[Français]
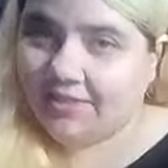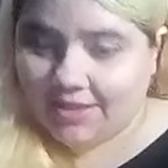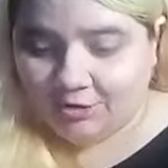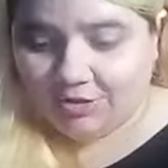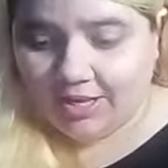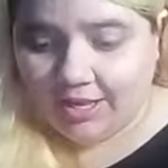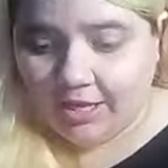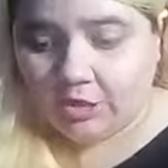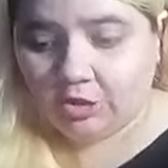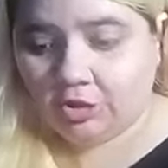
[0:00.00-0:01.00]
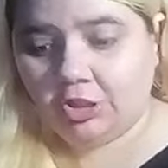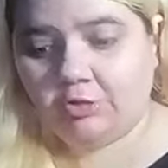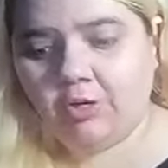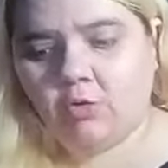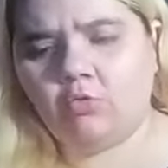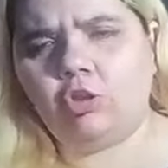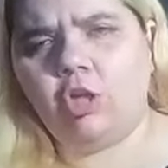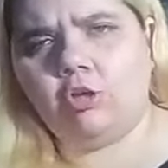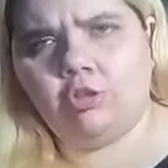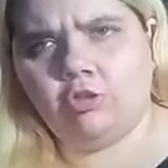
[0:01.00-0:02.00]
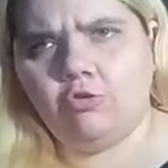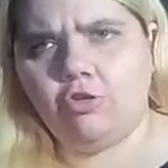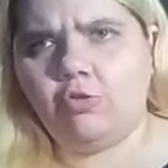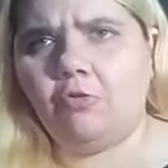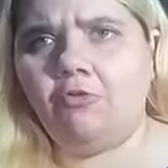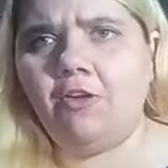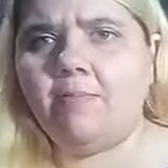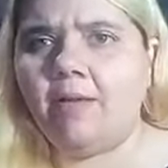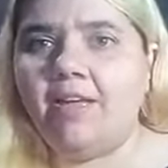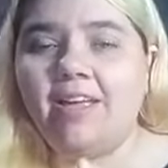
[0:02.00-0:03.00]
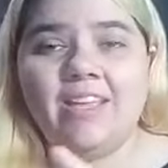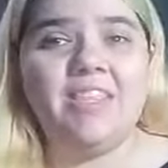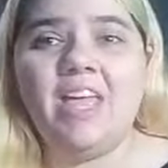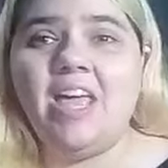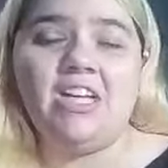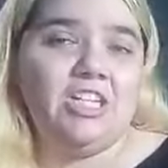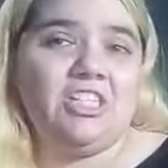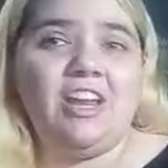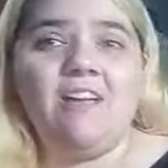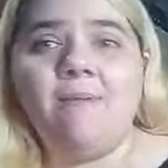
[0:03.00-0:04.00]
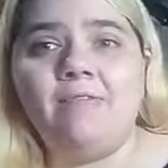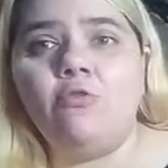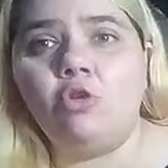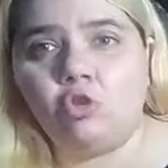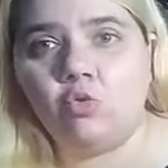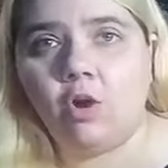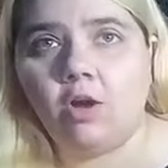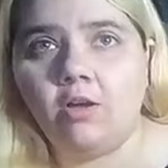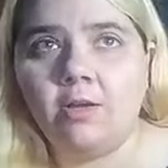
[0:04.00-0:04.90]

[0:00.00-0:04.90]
D'un côté, je suis contente que ce film n'ait jamais vu le jour,